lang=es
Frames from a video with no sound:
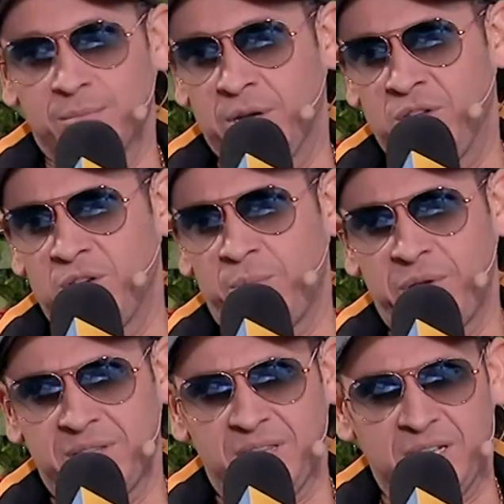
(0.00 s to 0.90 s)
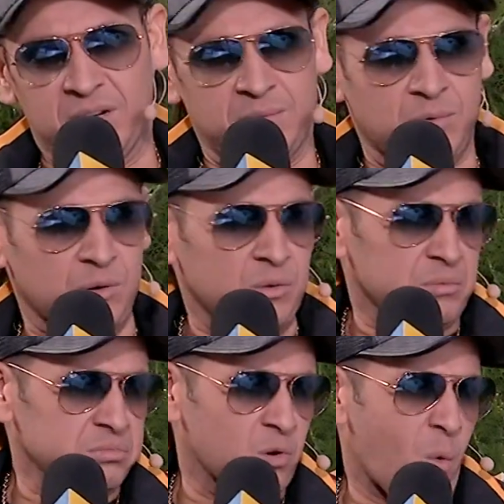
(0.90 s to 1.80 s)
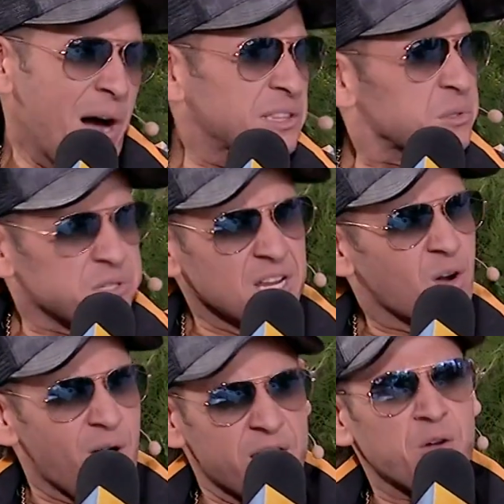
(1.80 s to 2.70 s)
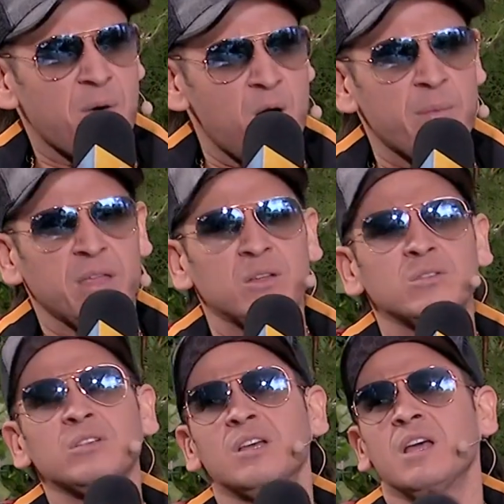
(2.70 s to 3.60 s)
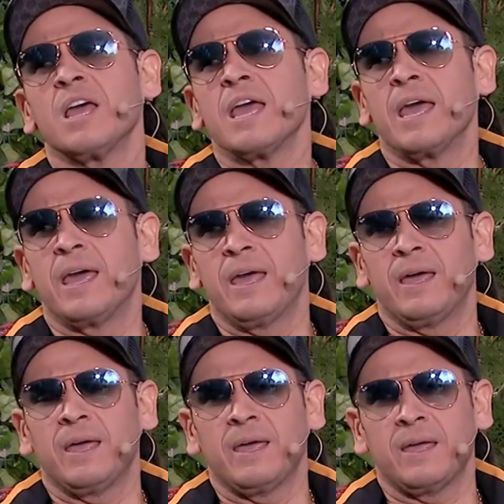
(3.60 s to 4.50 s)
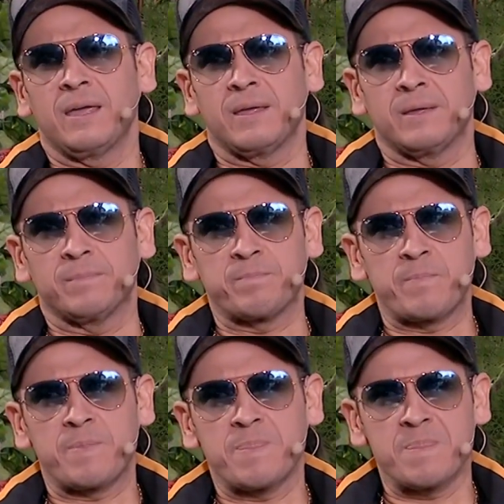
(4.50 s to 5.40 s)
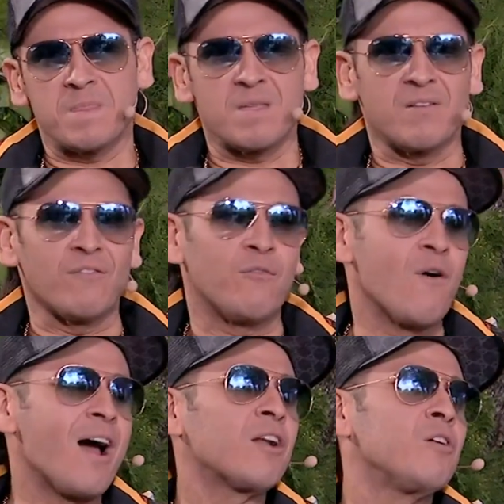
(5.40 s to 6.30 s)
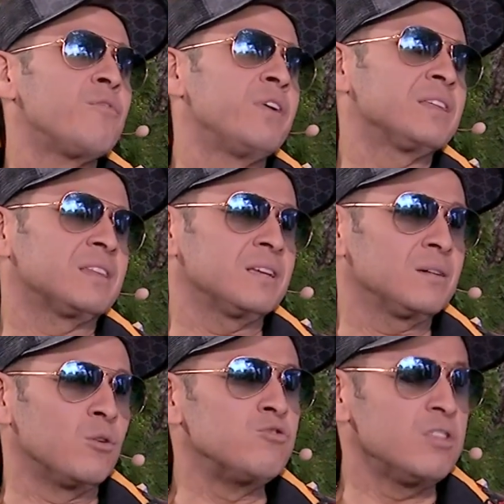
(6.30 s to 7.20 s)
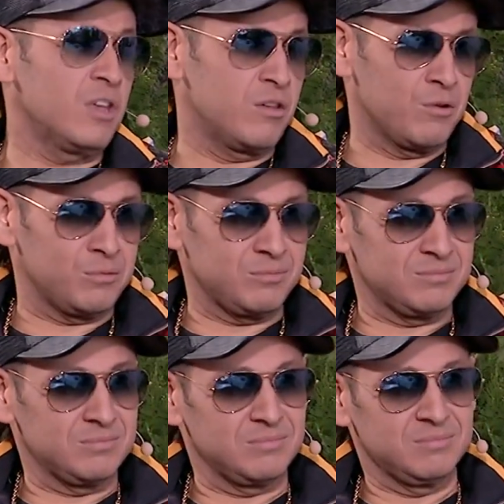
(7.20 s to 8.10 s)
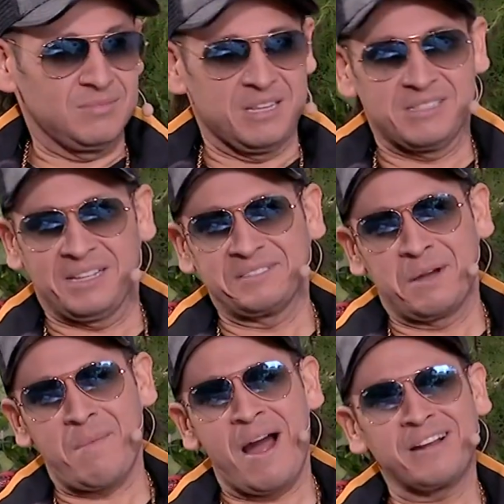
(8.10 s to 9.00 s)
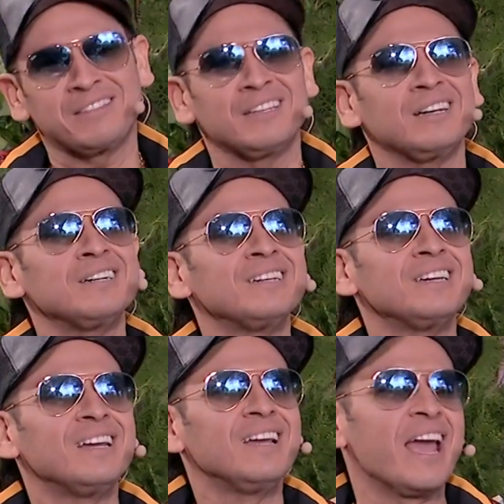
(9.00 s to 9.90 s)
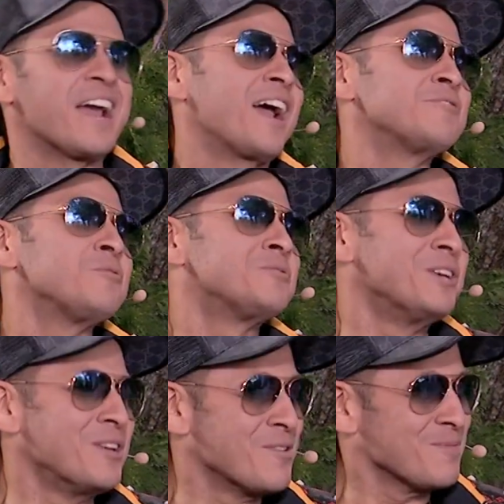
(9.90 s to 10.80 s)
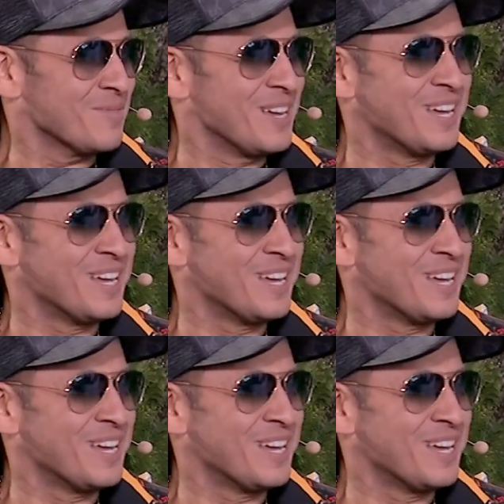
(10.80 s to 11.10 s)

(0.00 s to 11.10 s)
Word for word: bueno, yo podía tener como cuatro, cinco años más o menos. Eh, fue algo, fíjate, un niño en Santa Marta, en calzoncillo. Ah,